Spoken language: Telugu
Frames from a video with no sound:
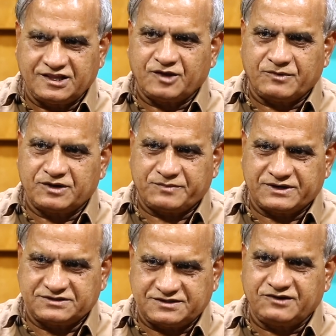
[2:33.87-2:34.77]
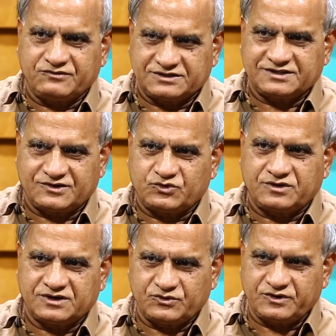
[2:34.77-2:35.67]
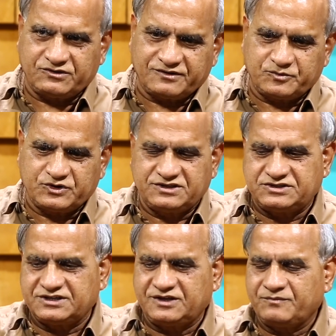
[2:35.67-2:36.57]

దమ్మాలపాటి శ్రీనివాస్ అనుకుంటాను ఇటువైపు నుంచి